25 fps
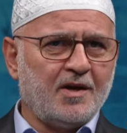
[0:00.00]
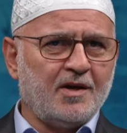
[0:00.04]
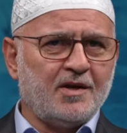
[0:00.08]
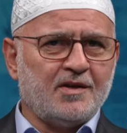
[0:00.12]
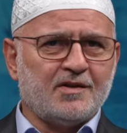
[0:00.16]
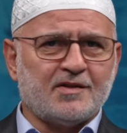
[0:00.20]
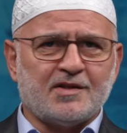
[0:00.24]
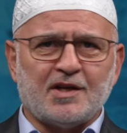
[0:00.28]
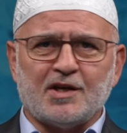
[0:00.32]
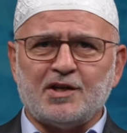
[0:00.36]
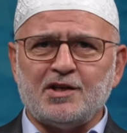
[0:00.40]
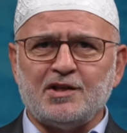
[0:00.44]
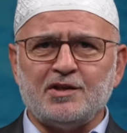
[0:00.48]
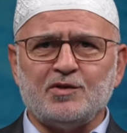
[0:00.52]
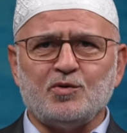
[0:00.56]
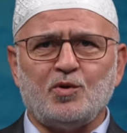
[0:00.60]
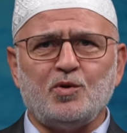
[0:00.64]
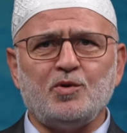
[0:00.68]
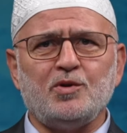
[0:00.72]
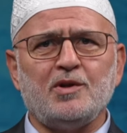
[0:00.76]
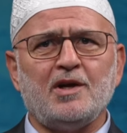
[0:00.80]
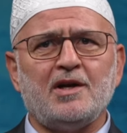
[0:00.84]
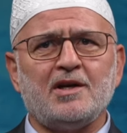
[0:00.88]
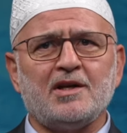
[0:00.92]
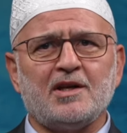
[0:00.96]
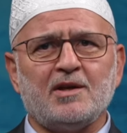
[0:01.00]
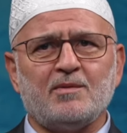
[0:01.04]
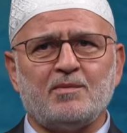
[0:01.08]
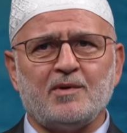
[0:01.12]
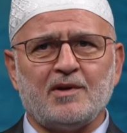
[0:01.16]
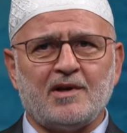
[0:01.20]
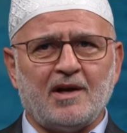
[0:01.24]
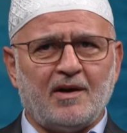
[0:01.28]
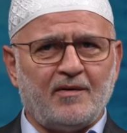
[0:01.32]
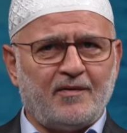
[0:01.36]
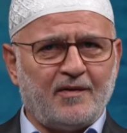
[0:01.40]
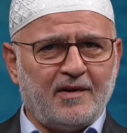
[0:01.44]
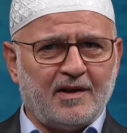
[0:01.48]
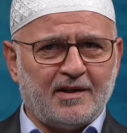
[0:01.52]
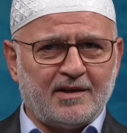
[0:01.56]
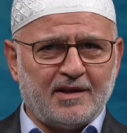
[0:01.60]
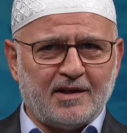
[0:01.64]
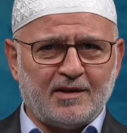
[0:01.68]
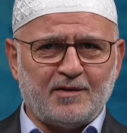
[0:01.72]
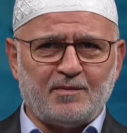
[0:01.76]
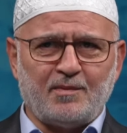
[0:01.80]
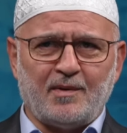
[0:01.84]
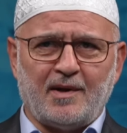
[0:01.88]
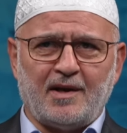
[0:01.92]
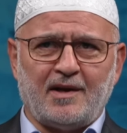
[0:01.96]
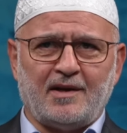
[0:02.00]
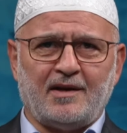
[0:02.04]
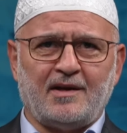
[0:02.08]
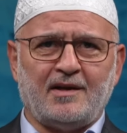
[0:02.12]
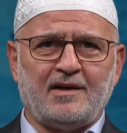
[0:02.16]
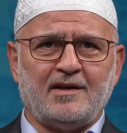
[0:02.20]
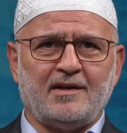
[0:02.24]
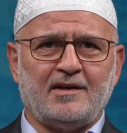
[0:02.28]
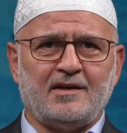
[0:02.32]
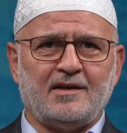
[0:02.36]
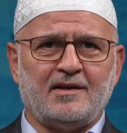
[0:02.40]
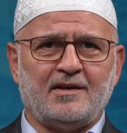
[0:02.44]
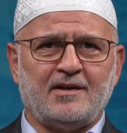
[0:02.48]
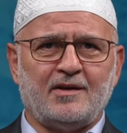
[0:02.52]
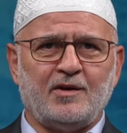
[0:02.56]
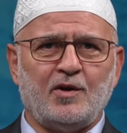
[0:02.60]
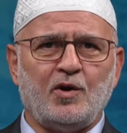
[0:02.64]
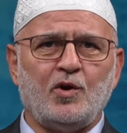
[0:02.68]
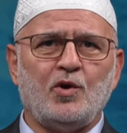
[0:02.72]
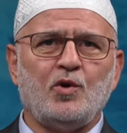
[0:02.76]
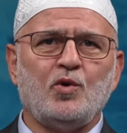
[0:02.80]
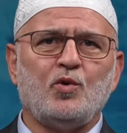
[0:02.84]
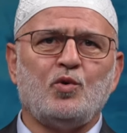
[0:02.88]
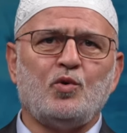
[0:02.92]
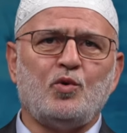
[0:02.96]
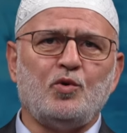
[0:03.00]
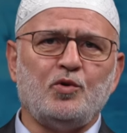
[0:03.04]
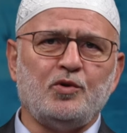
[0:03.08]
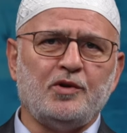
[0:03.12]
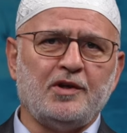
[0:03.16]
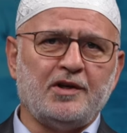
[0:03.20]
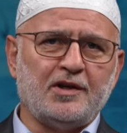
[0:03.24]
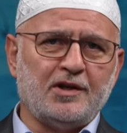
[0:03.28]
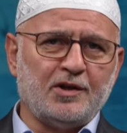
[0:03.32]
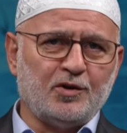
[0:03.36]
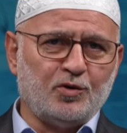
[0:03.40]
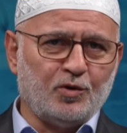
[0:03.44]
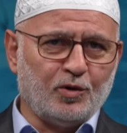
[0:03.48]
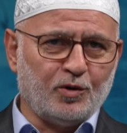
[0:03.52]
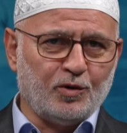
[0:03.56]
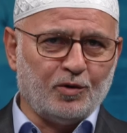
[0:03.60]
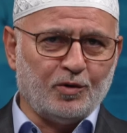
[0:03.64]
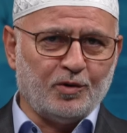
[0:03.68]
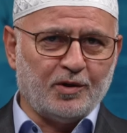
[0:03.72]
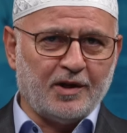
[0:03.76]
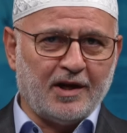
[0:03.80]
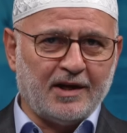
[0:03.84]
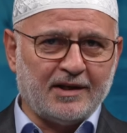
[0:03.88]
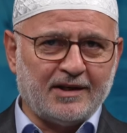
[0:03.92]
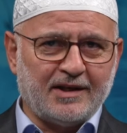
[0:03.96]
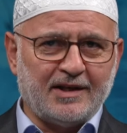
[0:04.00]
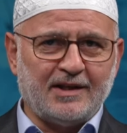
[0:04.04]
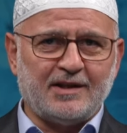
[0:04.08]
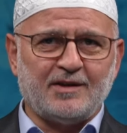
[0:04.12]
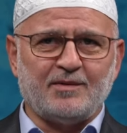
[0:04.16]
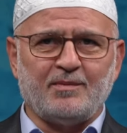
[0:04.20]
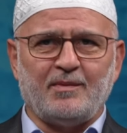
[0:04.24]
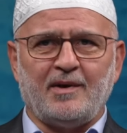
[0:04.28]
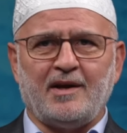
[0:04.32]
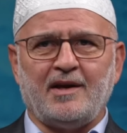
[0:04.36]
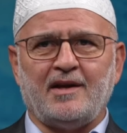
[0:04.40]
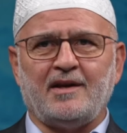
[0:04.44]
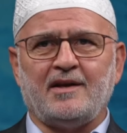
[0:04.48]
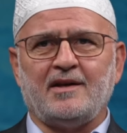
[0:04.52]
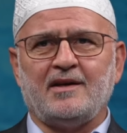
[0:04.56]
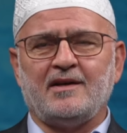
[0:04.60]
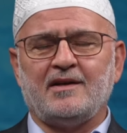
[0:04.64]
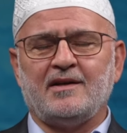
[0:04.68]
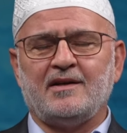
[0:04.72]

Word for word: Sakın onlar gibi gaflet etmeyin. Onların yolundan gitmeyin.